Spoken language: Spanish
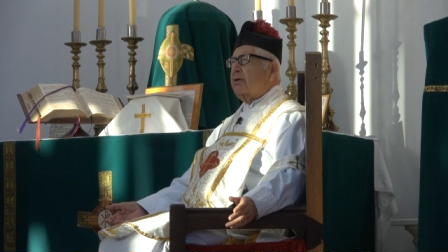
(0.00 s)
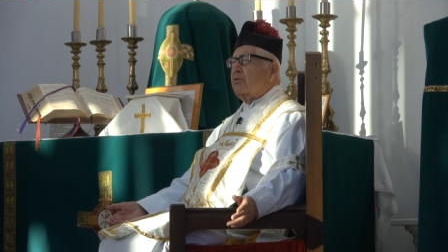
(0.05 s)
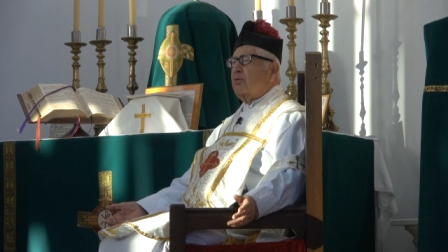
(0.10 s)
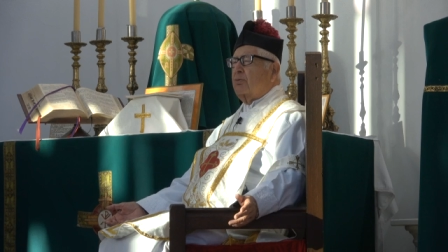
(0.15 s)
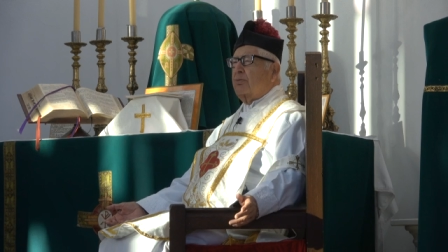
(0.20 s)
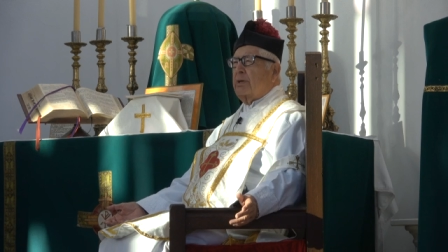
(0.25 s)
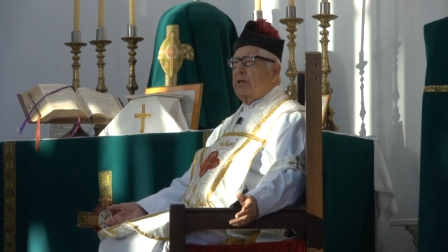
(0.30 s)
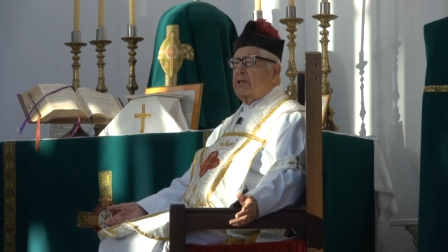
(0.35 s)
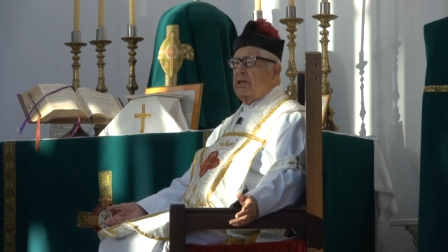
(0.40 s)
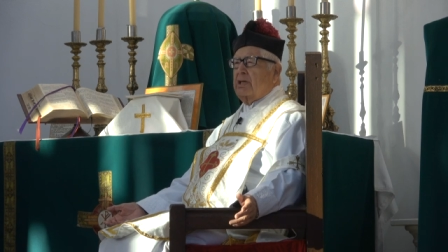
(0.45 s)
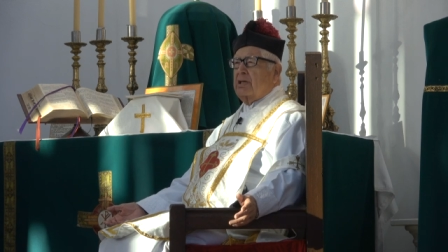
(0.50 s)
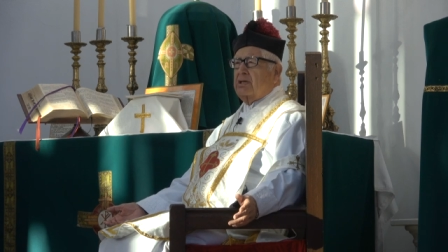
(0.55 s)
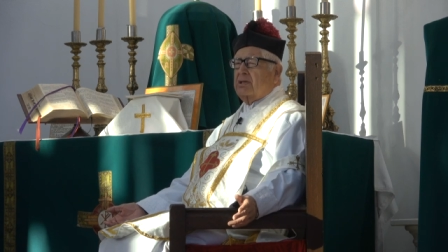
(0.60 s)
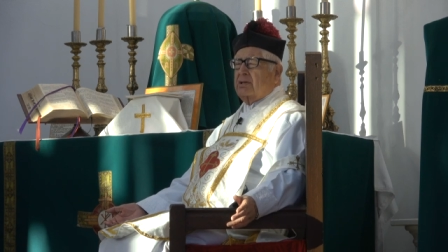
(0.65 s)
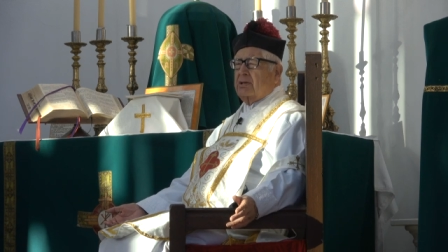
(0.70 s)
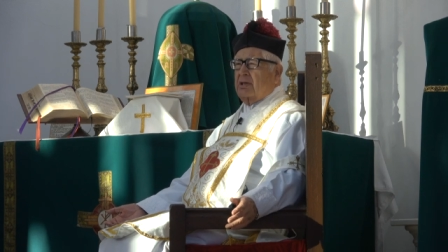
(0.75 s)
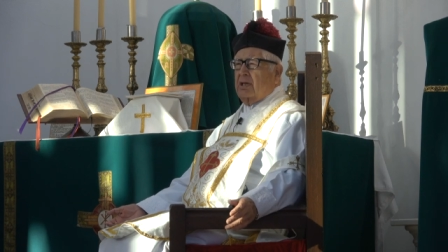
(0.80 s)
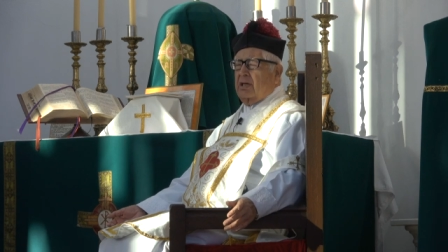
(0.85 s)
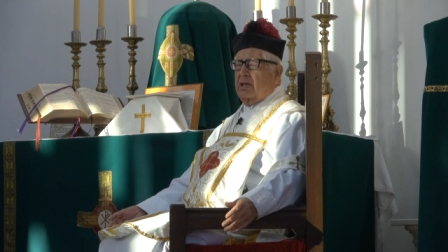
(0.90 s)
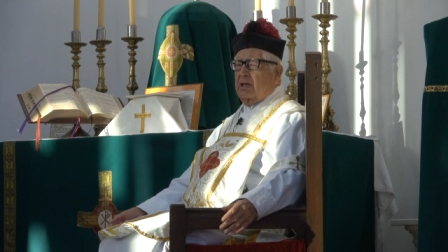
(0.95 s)
tú me
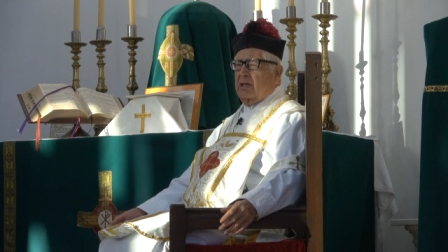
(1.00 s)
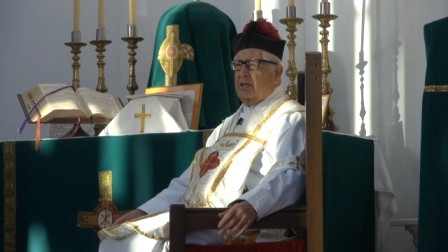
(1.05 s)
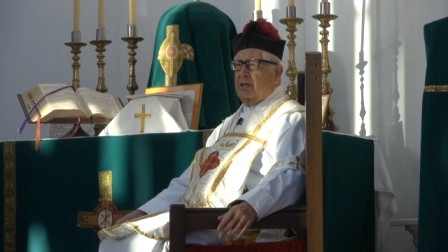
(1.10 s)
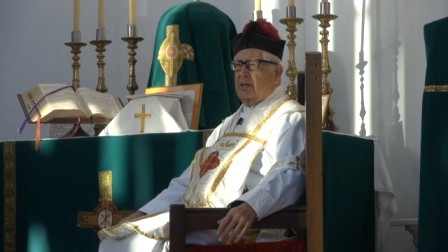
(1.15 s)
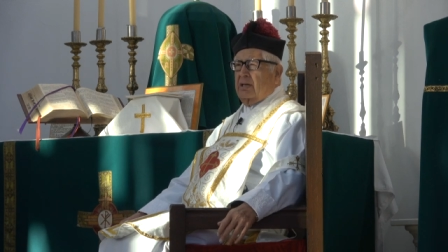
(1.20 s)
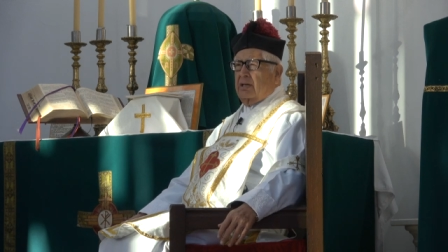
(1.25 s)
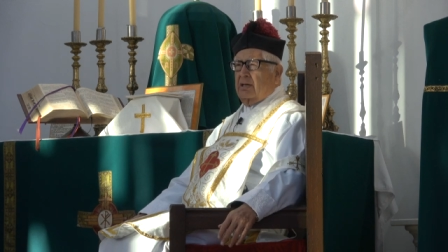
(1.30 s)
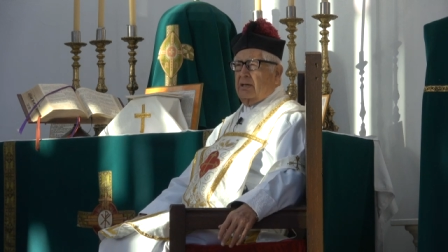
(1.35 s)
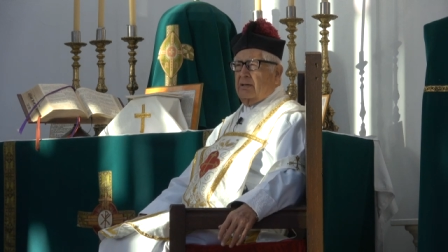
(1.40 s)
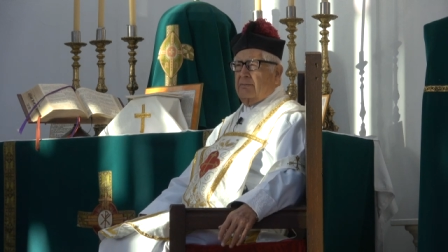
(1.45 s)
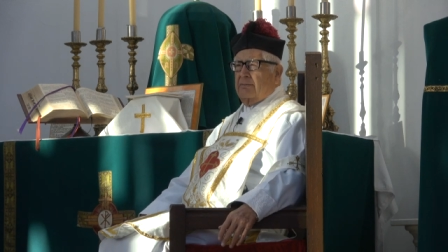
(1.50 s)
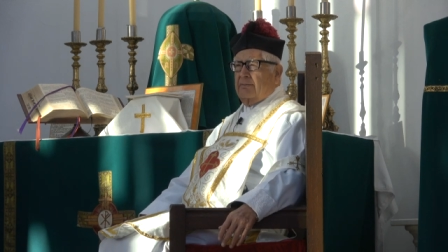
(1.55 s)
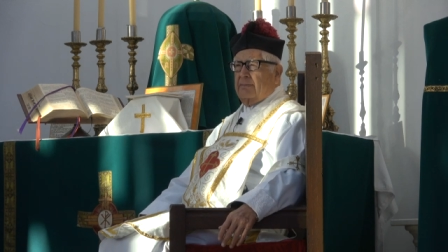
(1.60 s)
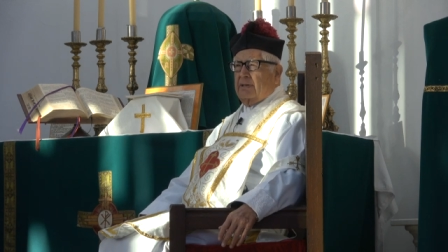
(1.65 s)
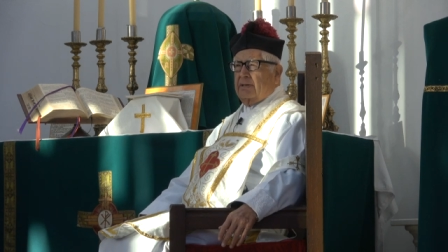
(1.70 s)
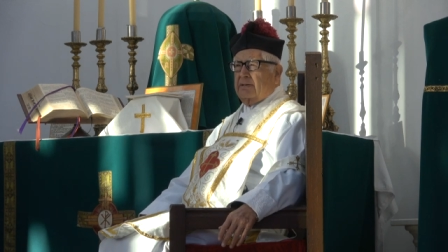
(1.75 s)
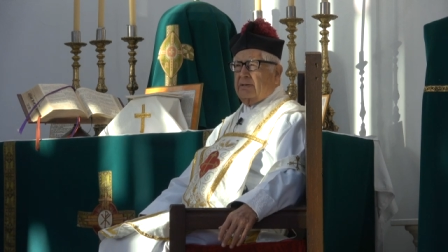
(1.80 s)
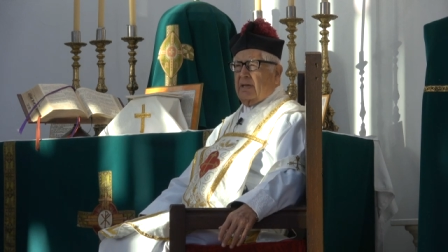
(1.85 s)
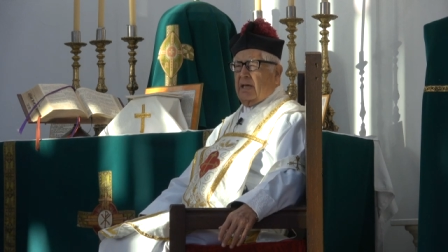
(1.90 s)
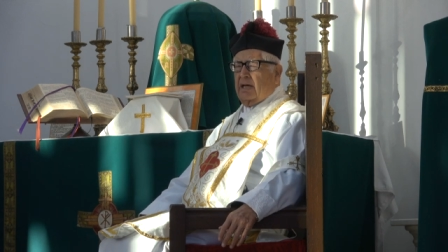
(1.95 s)
diste,
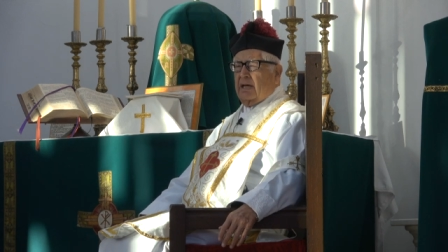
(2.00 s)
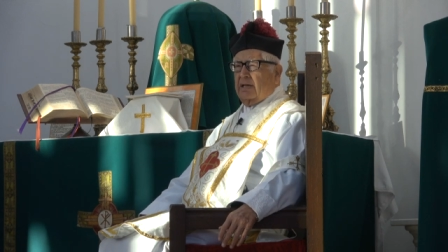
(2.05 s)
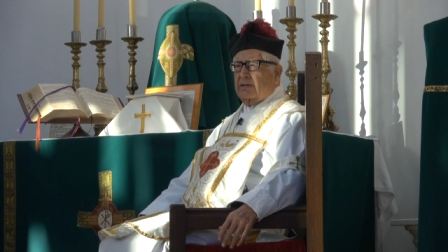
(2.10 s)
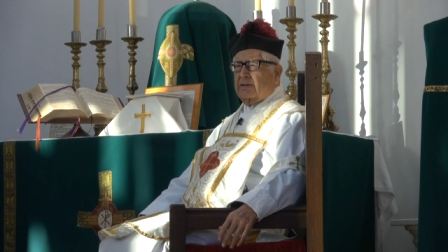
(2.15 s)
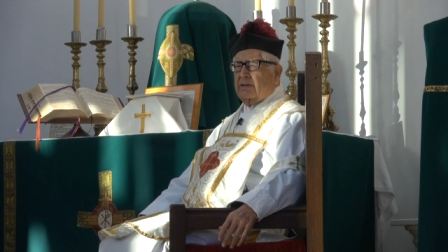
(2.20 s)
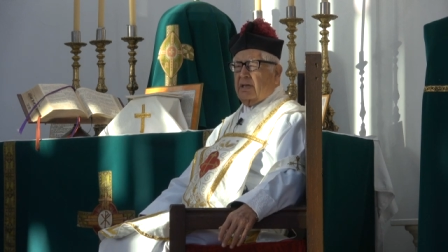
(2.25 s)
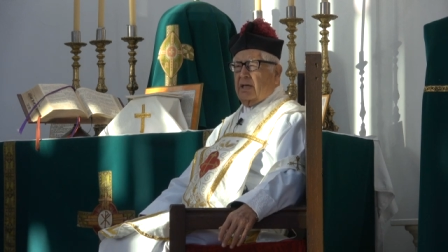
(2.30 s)
mis seres